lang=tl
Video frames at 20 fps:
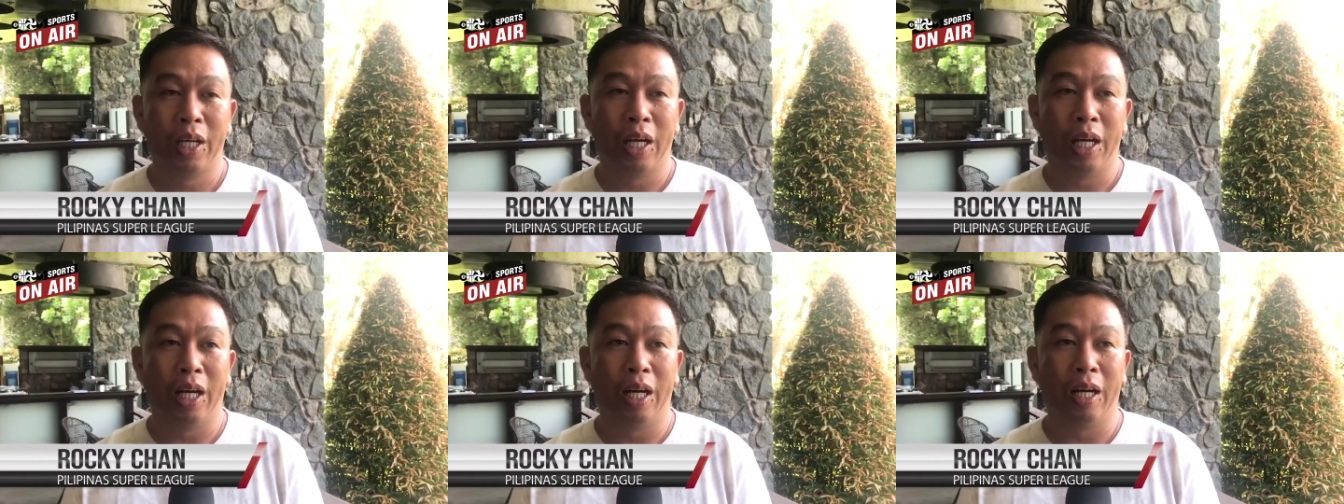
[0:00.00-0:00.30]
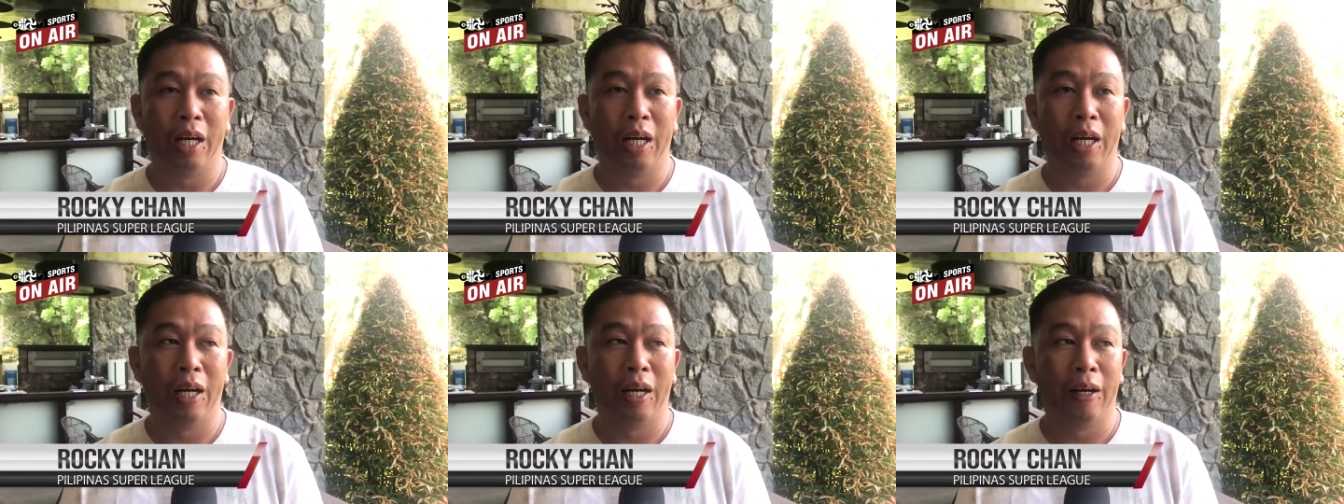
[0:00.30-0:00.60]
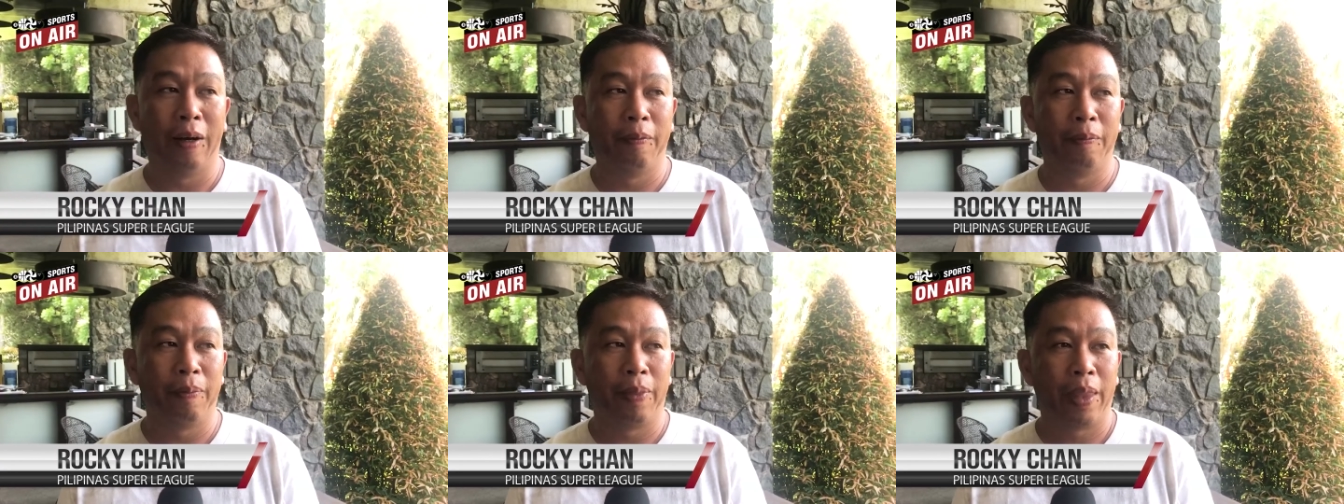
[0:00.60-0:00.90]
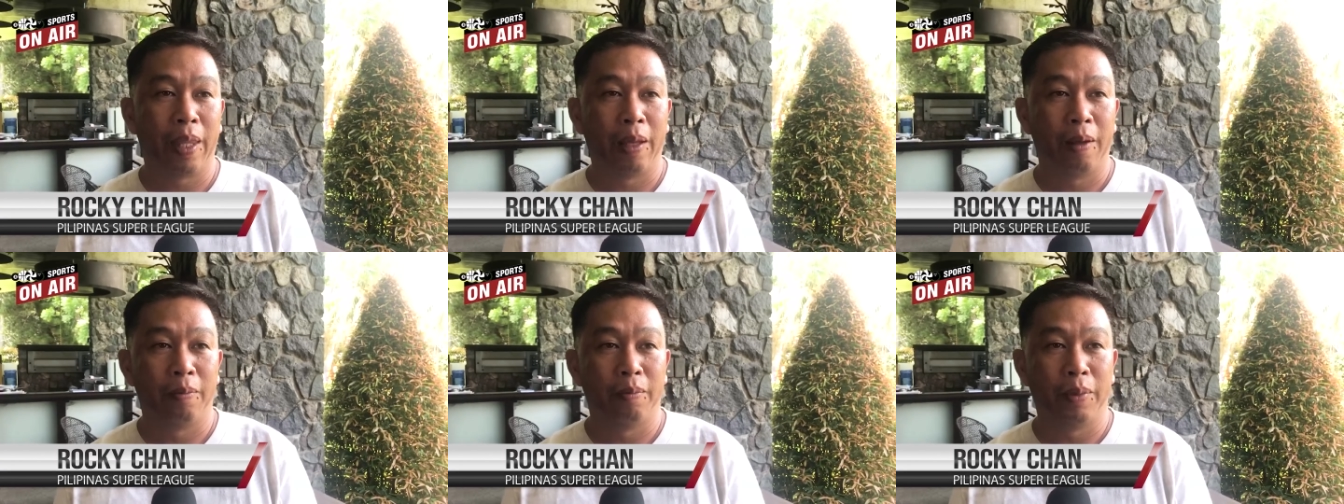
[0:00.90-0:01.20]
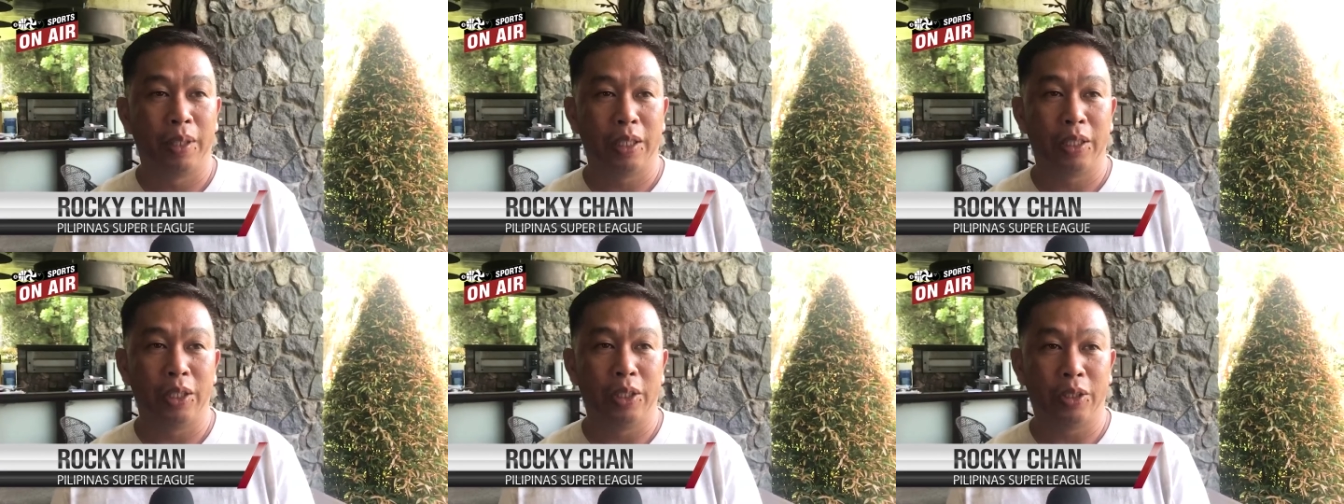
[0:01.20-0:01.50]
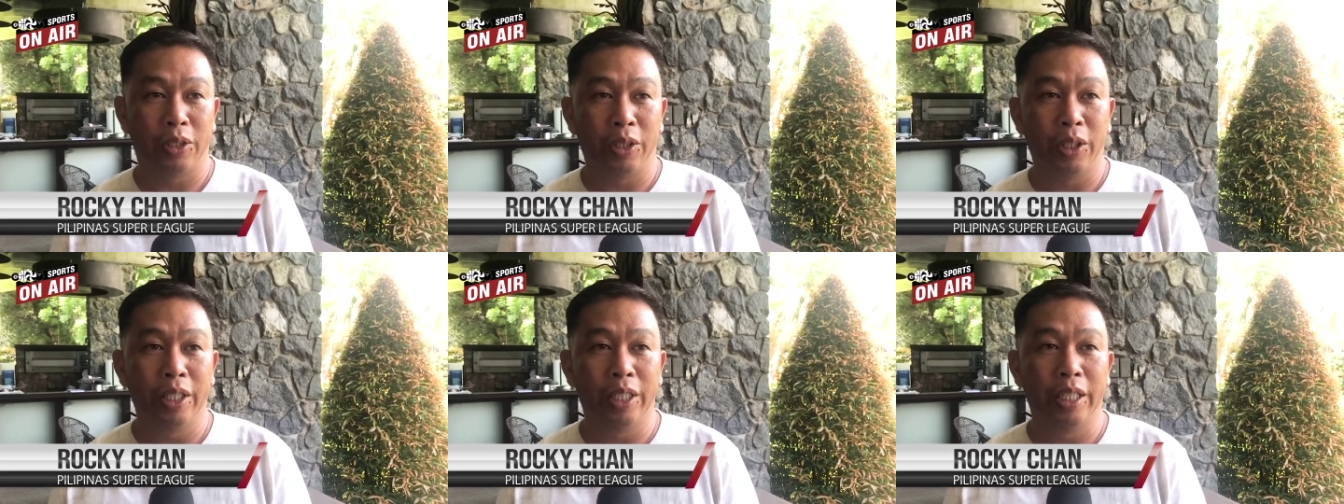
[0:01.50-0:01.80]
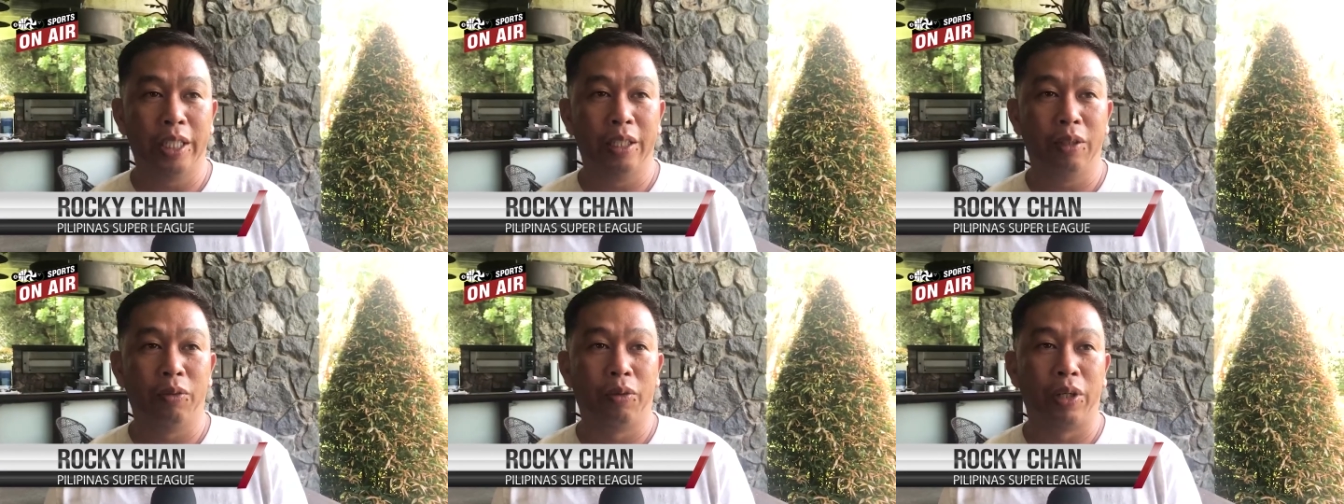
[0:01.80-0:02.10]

Um, but this early,